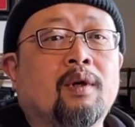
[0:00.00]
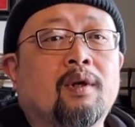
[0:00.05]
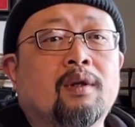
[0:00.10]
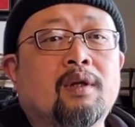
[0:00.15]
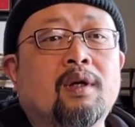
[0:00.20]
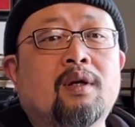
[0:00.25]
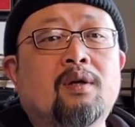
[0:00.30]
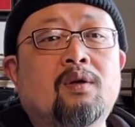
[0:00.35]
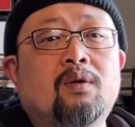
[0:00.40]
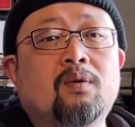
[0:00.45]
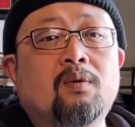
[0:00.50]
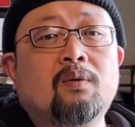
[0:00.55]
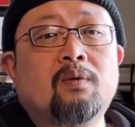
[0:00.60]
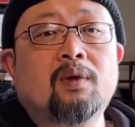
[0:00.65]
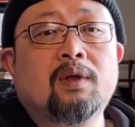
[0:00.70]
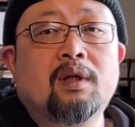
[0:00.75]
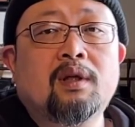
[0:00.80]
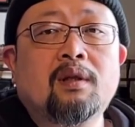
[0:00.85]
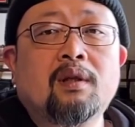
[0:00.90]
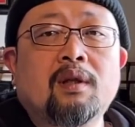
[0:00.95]
但是如果
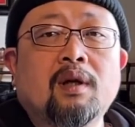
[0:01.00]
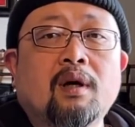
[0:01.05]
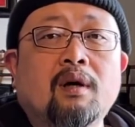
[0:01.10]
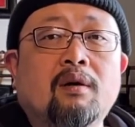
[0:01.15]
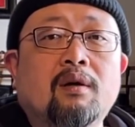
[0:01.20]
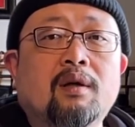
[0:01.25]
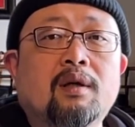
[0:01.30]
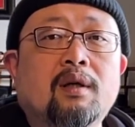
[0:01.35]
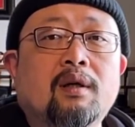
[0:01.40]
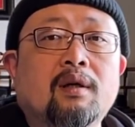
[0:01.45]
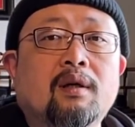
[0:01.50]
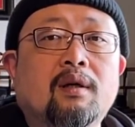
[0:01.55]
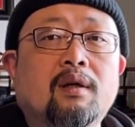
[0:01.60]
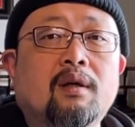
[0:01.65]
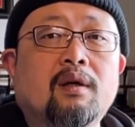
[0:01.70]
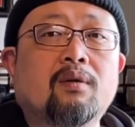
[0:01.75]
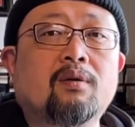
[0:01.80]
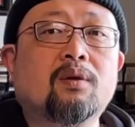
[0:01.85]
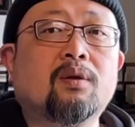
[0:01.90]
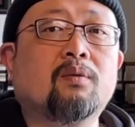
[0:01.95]
您到了这个
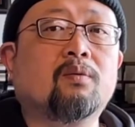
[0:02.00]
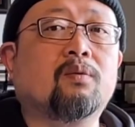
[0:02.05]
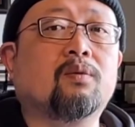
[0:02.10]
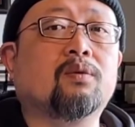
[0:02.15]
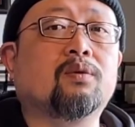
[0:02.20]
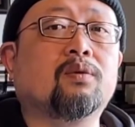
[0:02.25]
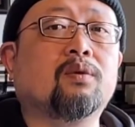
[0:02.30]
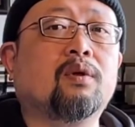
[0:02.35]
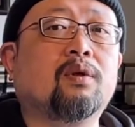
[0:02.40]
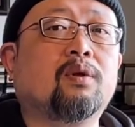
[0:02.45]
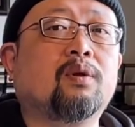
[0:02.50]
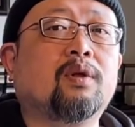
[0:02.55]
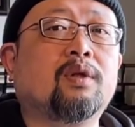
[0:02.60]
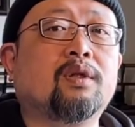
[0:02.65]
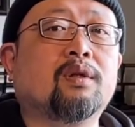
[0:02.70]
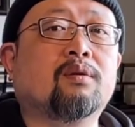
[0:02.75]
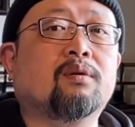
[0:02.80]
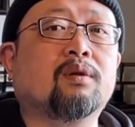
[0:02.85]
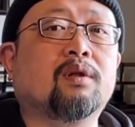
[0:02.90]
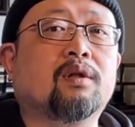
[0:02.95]
六十五岁退
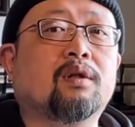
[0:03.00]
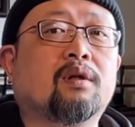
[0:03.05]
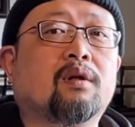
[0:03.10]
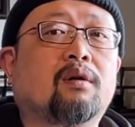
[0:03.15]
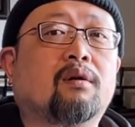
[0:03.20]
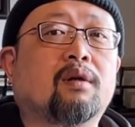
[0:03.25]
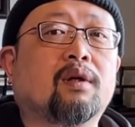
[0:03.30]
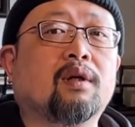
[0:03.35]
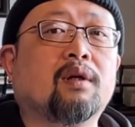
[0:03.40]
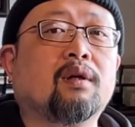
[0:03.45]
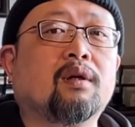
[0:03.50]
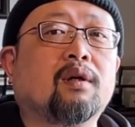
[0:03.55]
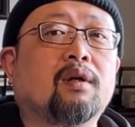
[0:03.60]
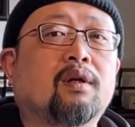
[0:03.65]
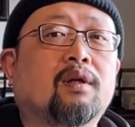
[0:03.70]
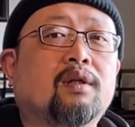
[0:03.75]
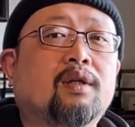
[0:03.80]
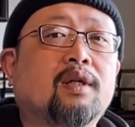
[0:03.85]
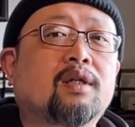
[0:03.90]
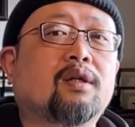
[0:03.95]
休的时候呢，
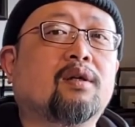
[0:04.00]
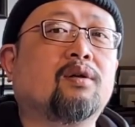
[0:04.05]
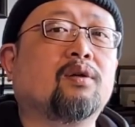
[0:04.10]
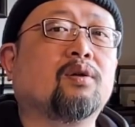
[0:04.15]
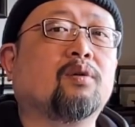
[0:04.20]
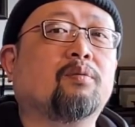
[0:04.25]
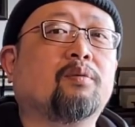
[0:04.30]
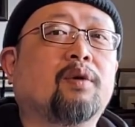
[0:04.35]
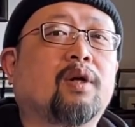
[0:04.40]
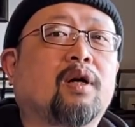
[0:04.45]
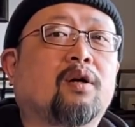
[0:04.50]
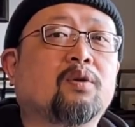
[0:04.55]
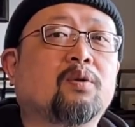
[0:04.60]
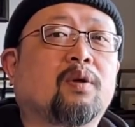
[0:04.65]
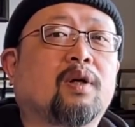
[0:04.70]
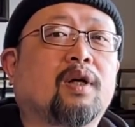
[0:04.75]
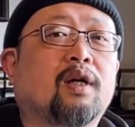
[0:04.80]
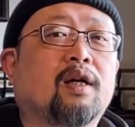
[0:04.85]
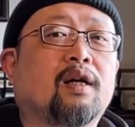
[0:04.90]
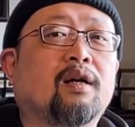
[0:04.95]
这事儿就不好说
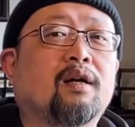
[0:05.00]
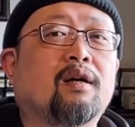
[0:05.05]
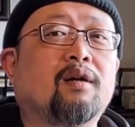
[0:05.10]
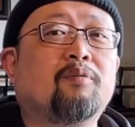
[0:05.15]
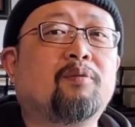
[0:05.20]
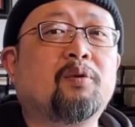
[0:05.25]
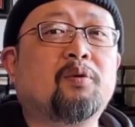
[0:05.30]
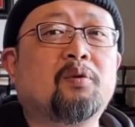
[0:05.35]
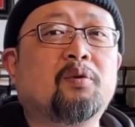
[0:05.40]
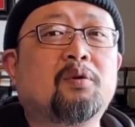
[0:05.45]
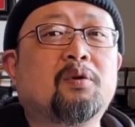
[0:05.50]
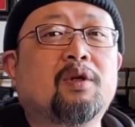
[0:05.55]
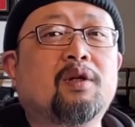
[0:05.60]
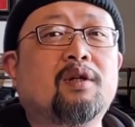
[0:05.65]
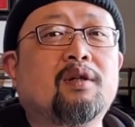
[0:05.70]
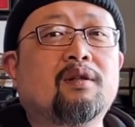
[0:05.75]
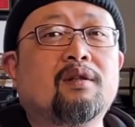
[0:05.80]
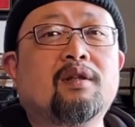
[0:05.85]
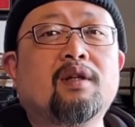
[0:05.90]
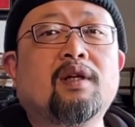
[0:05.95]
了。比如说
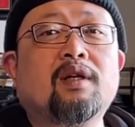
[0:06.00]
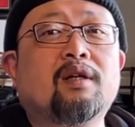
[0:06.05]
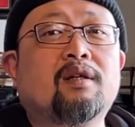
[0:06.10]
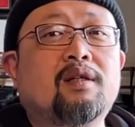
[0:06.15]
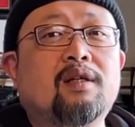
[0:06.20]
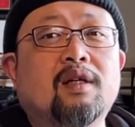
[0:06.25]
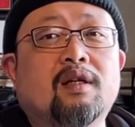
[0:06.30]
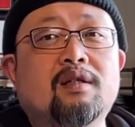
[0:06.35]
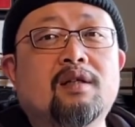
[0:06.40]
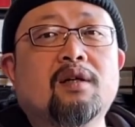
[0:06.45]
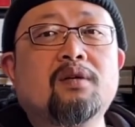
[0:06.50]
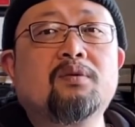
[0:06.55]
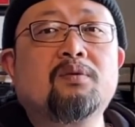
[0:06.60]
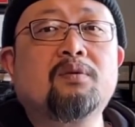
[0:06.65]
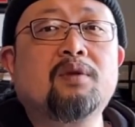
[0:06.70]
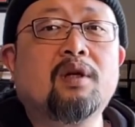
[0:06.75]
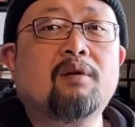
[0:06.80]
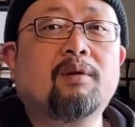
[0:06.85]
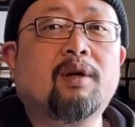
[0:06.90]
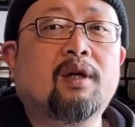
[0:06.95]
那个，你像江苏
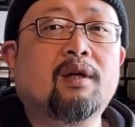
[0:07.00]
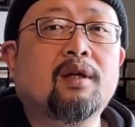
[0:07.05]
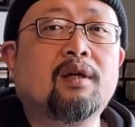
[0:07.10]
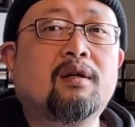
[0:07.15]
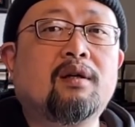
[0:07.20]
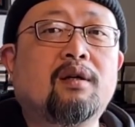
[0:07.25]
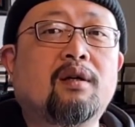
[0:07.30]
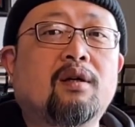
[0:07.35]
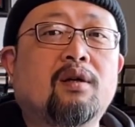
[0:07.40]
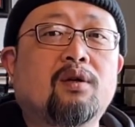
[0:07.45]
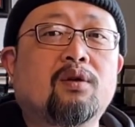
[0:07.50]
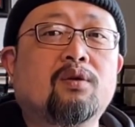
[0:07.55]
那边，他是